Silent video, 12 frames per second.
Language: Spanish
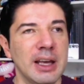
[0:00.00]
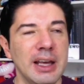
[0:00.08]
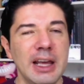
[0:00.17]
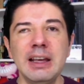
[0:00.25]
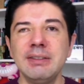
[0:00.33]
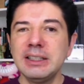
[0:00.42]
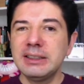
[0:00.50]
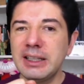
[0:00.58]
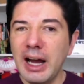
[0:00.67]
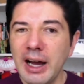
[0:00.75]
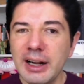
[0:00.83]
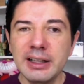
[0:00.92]

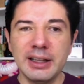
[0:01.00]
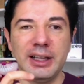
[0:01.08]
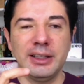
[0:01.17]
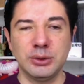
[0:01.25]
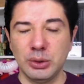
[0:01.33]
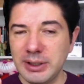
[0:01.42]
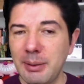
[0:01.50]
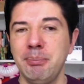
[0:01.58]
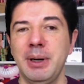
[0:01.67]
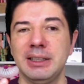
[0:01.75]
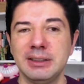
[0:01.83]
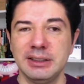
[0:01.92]
evitar que estos
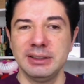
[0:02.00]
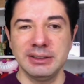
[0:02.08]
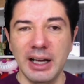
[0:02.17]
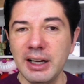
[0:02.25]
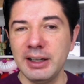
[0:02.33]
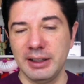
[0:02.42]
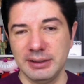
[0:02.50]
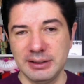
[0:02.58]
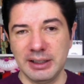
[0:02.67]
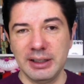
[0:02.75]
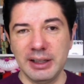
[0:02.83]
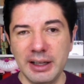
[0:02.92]
aprendizajes
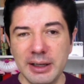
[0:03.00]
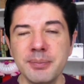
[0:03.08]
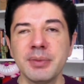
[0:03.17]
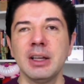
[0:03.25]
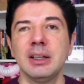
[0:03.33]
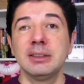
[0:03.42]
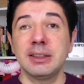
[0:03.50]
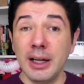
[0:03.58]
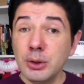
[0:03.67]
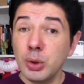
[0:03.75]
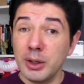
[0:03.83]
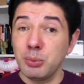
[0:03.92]
se den
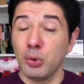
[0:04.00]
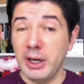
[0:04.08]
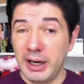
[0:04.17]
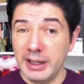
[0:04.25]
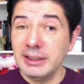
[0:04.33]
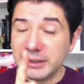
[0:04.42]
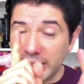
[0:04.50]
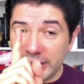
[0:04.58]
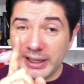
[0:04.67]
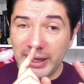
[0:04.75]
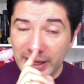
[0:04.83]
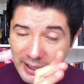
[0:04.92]
tanto en mujeres,
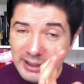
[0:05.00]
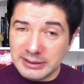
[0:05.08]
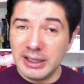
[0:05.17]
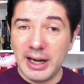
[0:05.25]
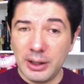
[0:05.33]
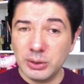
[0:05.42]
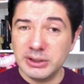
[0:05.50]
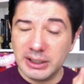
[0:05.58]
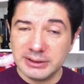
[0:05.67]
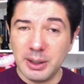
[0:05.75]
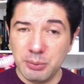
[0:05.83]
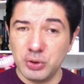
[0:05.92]
que, ese lado sí
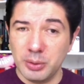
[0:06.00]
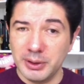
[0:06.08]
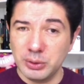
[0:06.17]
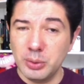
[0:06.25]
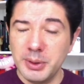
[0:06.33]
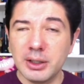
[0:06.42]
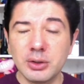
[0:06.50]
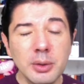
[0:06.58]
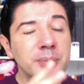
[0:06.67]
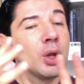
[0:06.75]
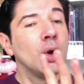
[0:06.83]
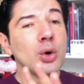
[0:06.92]
está mucho más
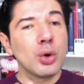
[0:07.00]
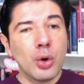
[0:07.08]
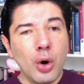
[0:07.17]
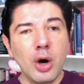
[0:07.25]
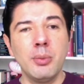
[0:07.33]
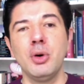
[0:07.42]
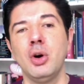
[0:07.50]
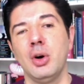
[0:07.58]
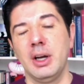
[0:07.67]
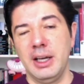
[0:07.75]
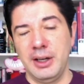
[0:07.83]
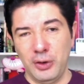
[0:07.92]
cubierto,
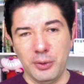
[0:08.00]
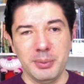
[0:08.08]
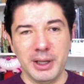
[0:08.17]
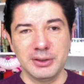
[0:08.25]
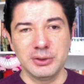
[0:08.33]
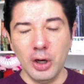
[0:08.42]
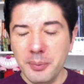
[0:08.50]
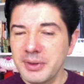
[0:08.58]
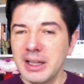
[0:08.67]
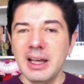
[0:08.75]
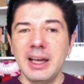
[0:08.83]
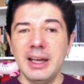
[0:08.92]
como en hombres, ¿no?
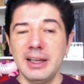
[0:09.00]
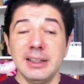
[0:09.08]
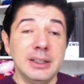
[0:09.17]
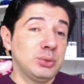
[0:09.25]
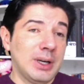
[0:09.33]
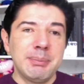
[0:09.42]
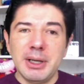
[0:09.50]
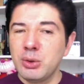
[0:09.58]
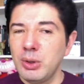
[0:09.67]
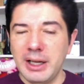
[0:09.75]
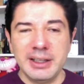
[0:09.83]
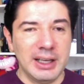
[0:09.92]
Eh, es una
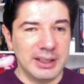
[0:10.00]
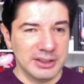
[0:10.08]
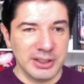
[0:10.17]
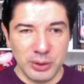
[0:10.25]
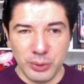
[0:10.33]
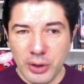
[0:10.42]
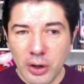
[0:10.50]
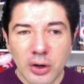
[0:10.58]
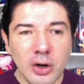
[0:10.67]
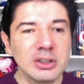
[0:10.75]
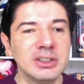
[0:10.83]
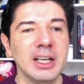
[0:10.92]
película que hay que echarle un
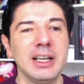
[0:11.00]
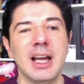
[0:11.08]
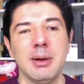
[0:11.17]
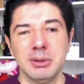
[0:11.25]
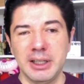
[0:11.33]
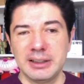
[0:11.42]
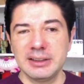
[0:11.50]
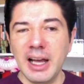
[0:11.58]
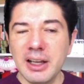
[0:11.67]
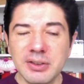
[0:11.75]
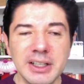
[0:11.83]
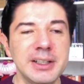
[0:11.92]
ojo, tiene a Blake
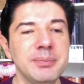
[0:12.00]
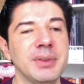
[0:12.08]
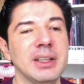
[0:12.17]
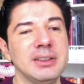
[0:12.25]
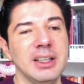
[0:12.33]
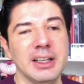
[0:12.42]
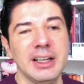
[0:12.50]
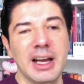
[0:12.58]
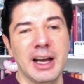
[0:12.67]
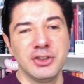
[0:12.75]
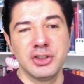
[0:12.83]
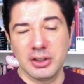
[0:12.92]
Lively, tiene
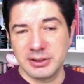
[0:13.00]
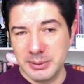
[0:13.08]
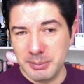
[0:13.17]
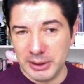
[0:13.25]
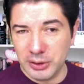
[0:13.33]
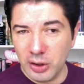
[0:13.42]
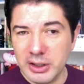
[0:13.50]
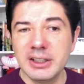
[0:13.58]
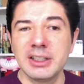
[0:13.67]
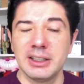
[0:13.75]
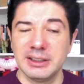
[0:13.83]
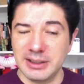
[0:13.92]
a Justin Baldoni,
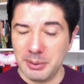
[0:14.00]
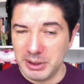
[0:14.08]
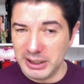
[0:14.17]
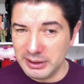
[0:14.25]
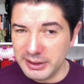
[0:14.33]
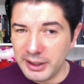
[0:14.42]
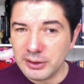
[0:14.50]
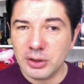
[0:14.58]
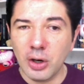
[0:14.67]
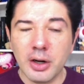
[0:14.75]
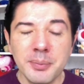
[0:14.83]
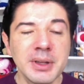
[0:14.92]
quien es también el
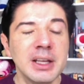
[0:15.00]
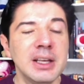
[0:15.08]
director,